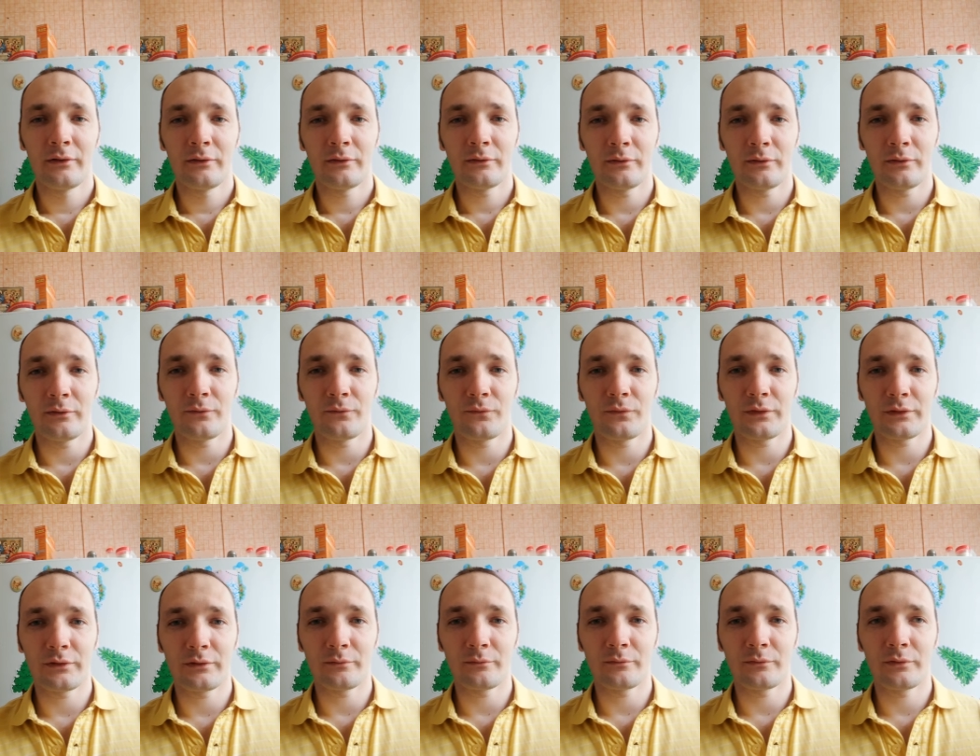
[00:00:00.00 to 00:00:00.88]
Э, в
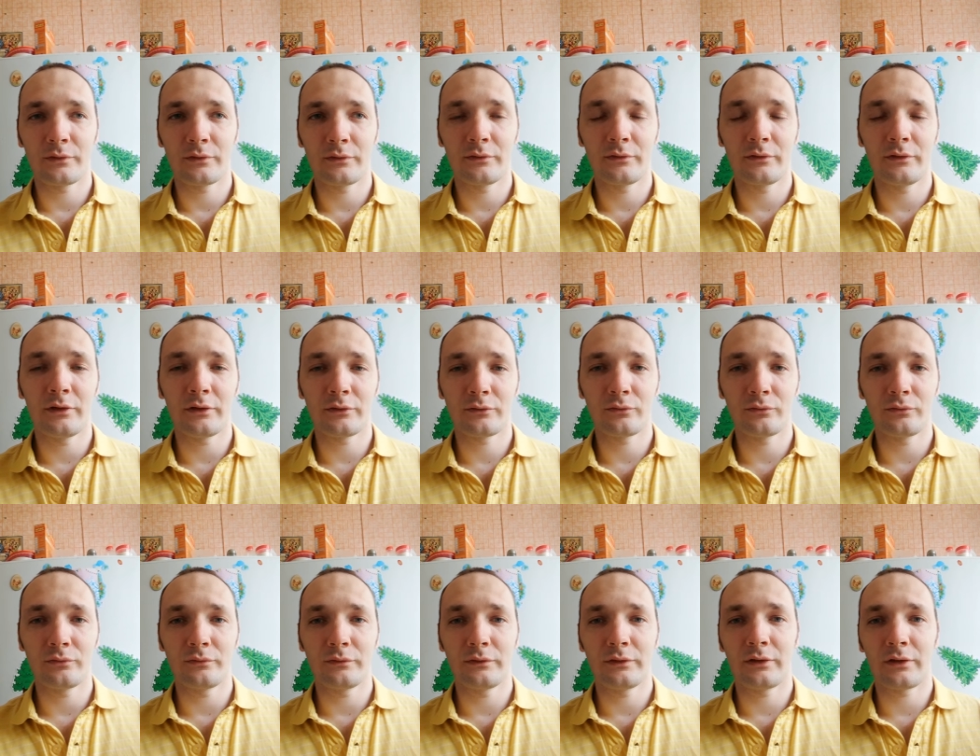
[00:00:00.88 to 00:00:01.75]
этом
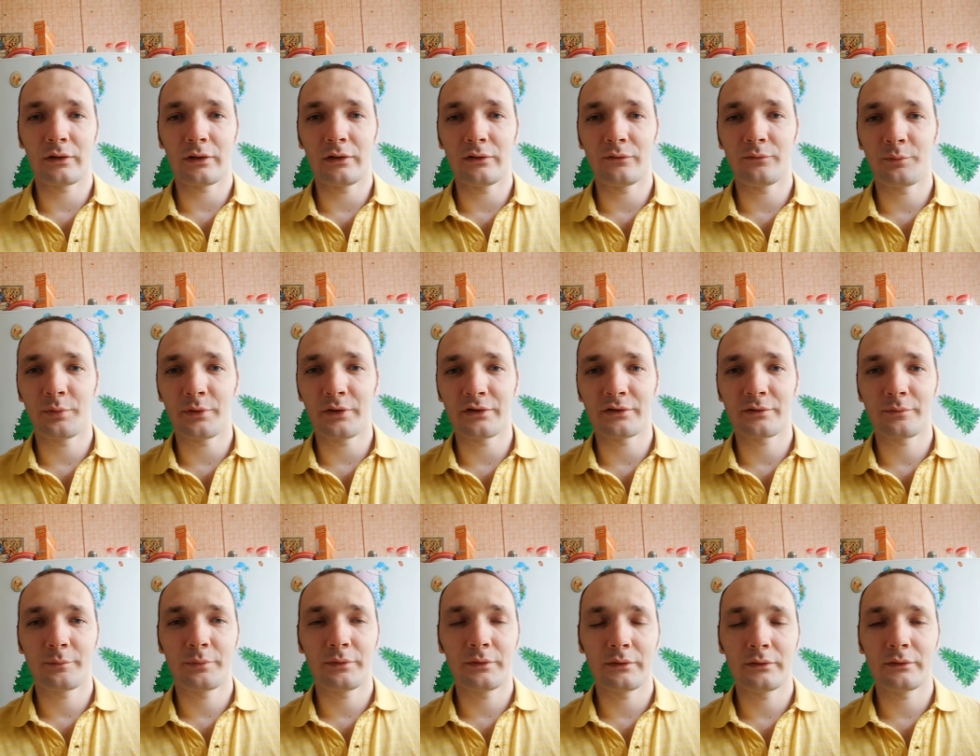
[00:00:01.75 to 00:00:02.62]
году играли, в
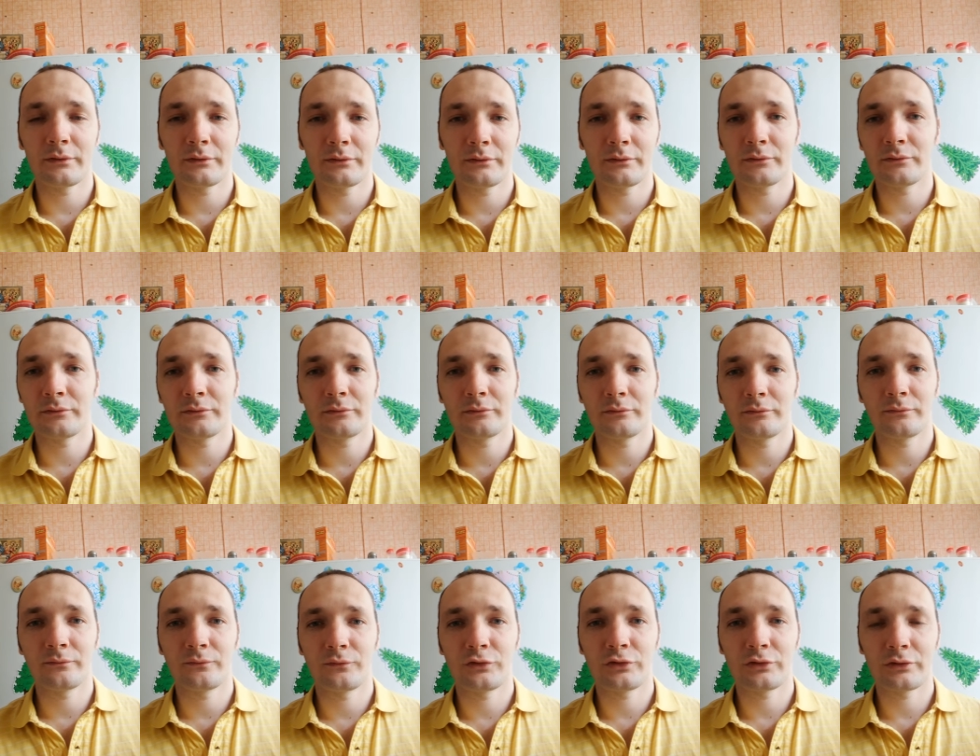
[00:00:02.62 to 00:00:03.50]
принципе,
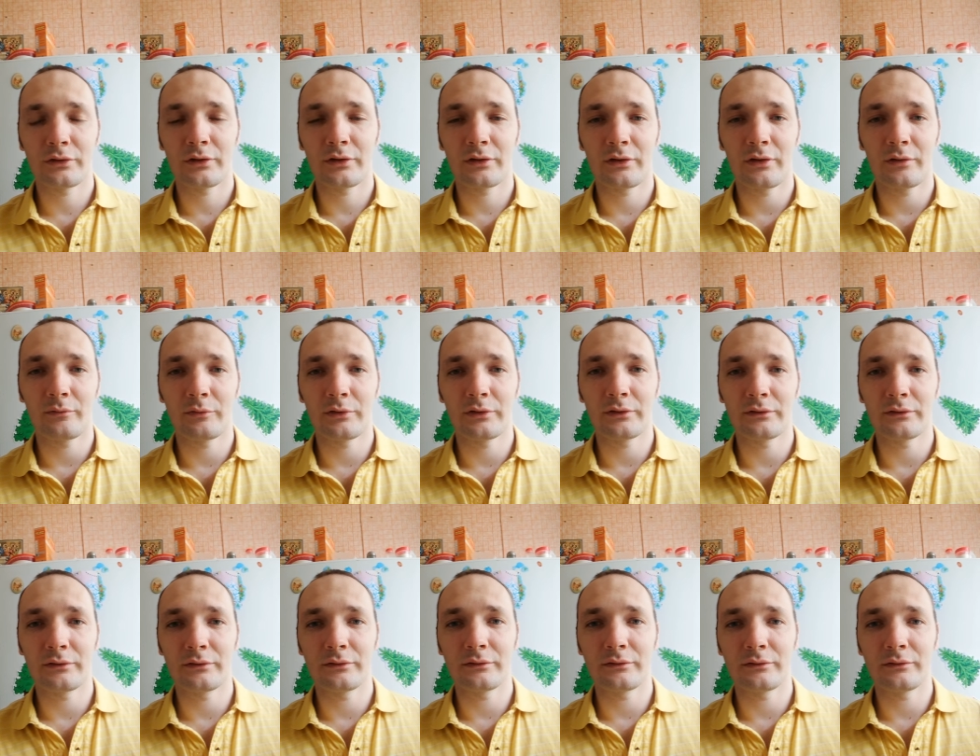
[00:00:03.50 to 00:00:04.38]
вчера
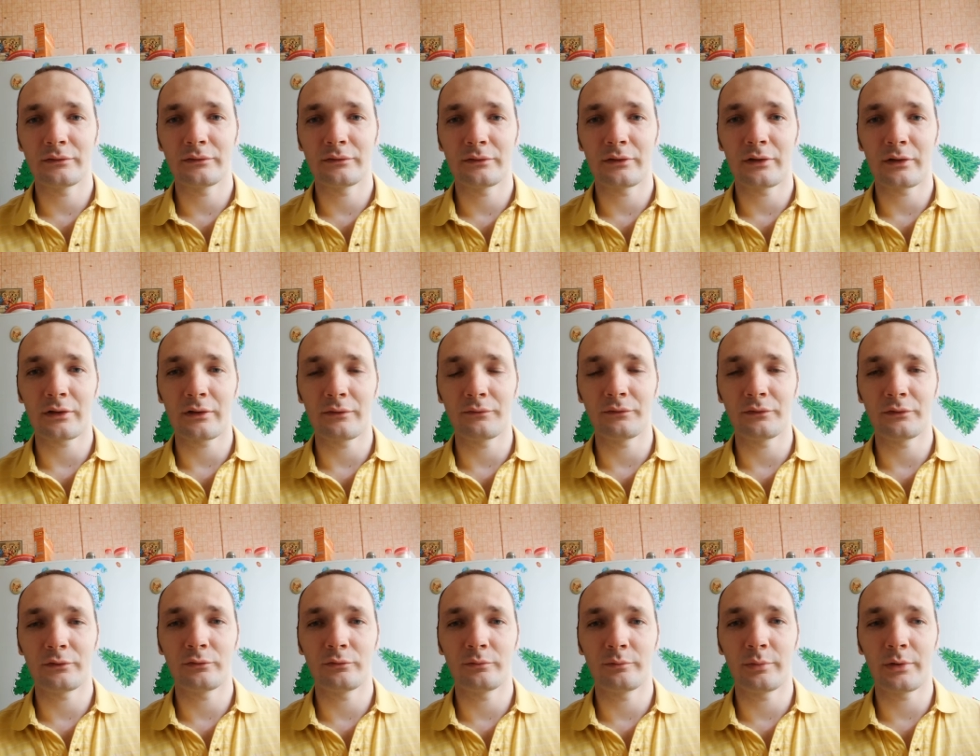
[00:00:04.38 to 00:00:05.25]
команды на
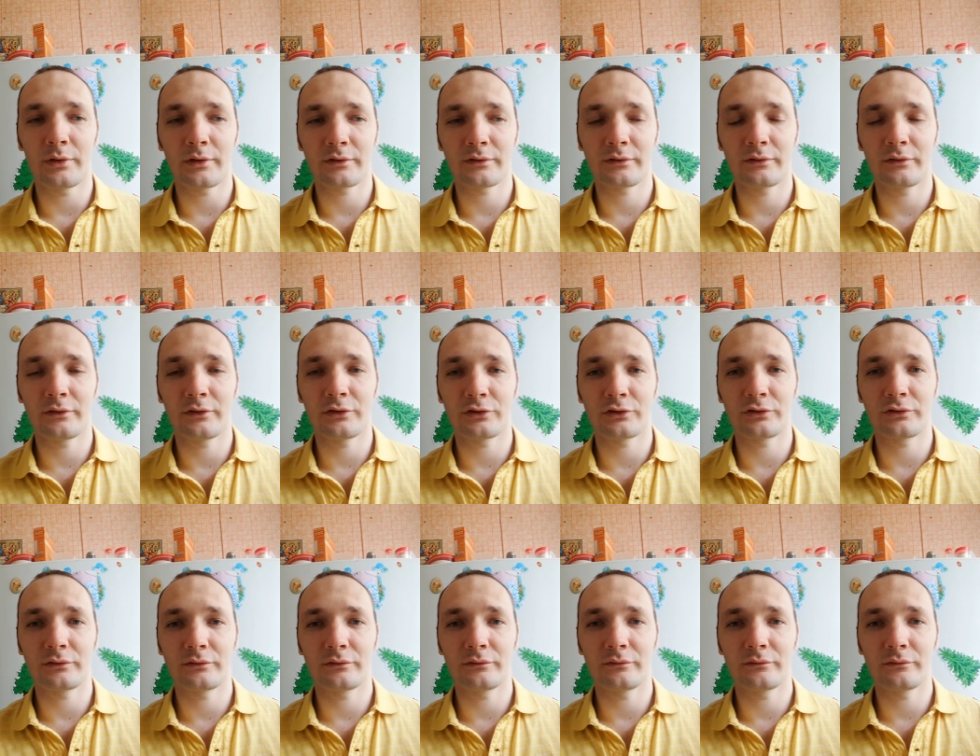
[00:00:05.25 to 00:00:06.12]
равных. У Барса
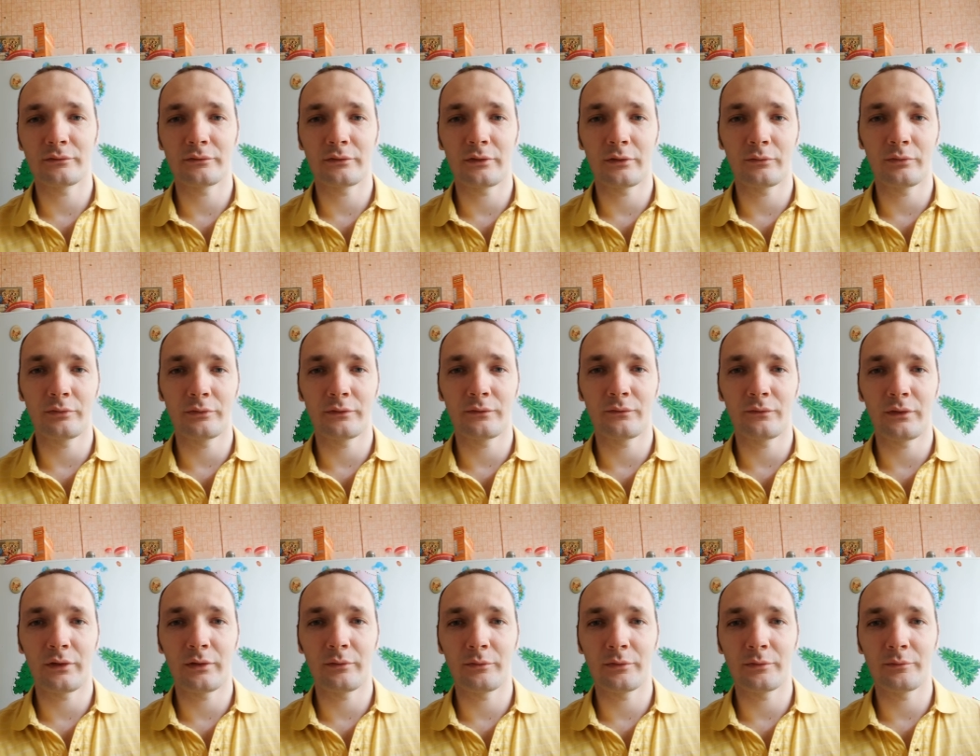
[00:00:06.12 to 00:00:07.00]
даже какое-то
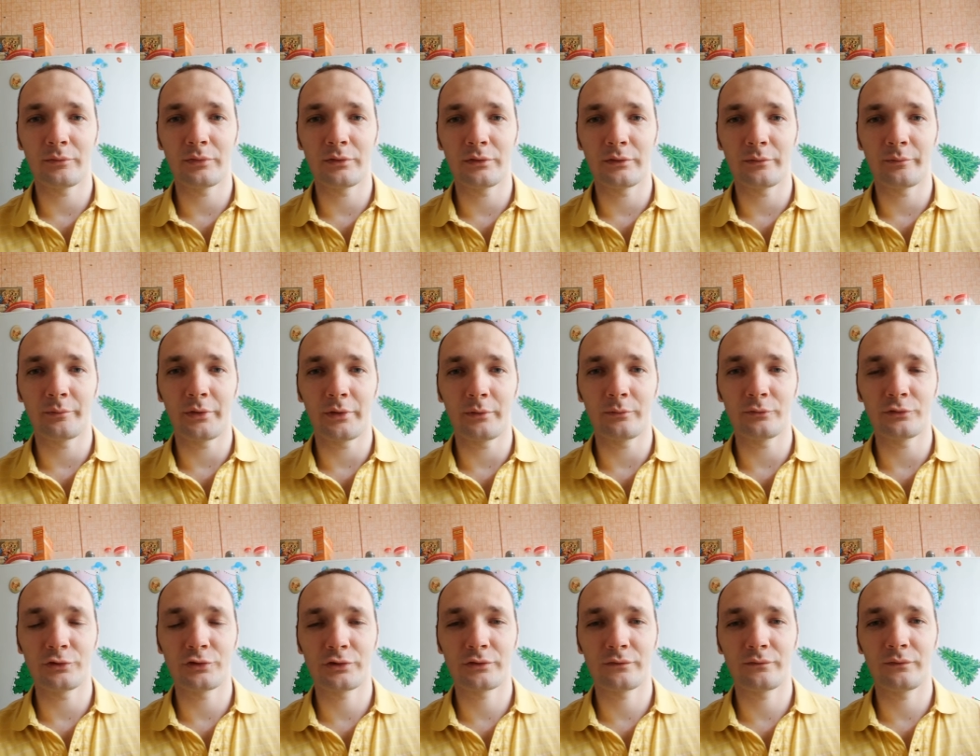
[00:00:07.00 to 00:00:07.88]
время было
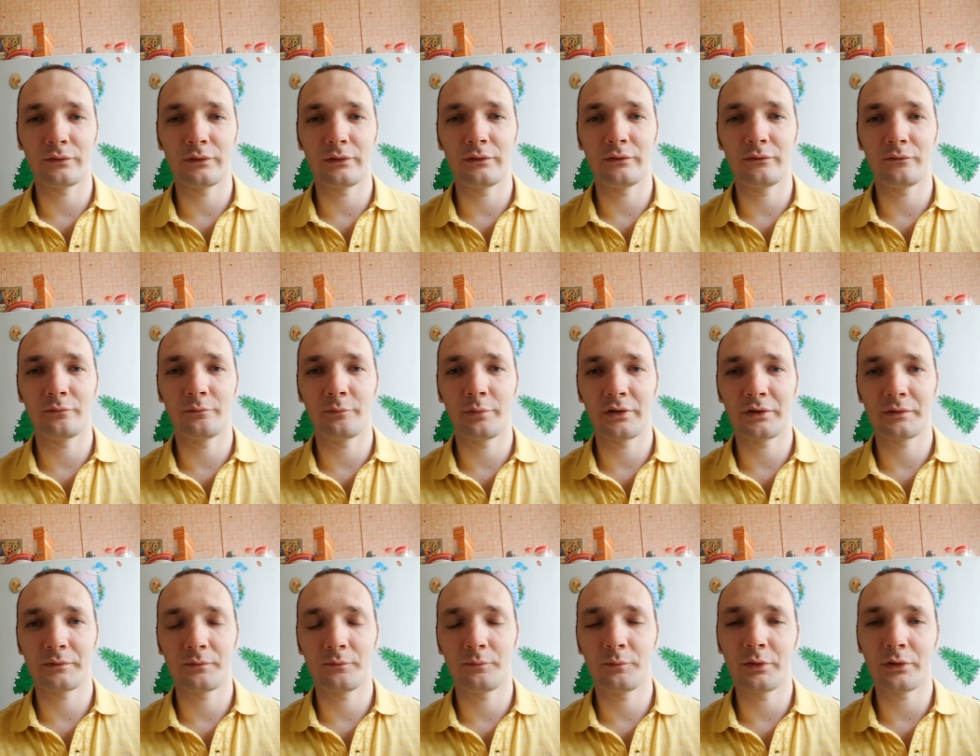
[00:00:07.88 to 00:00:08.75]
преимущество, и, в
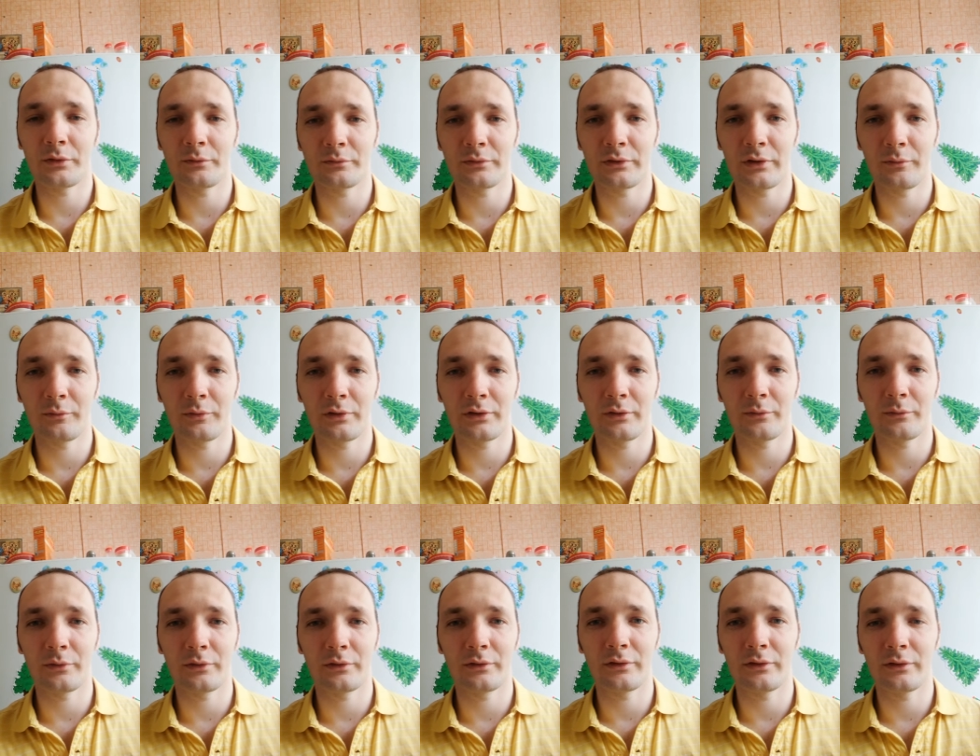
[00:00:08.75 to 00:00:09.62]
принципе, первым первом тайме она
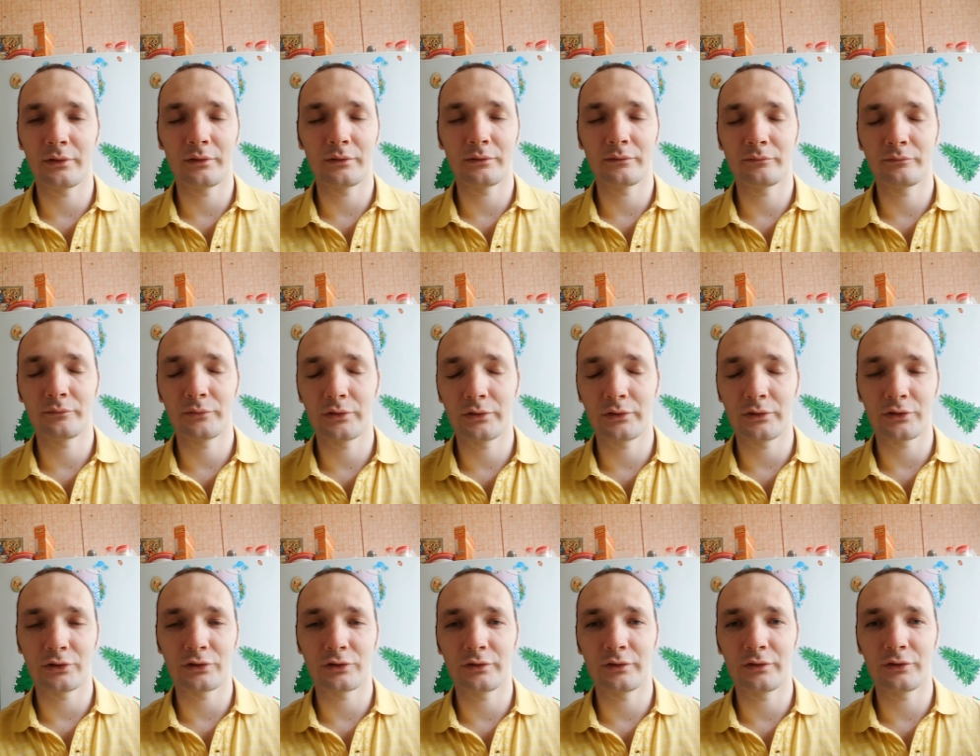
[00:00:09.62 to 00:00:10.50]
могла, мне
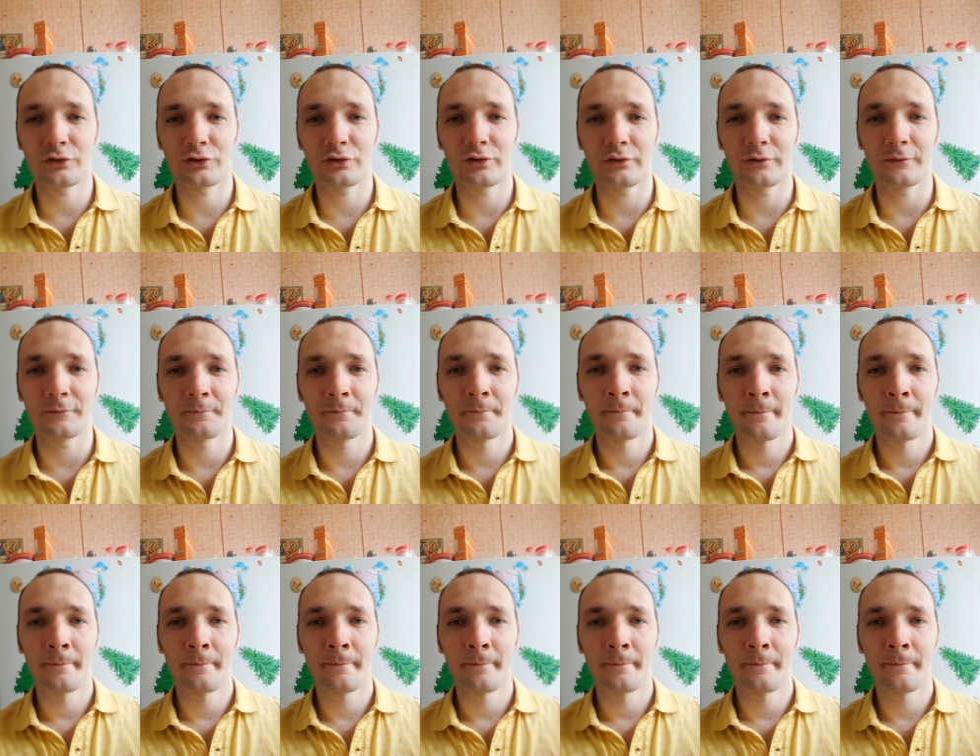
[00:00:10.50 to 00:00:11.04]
кажется, решать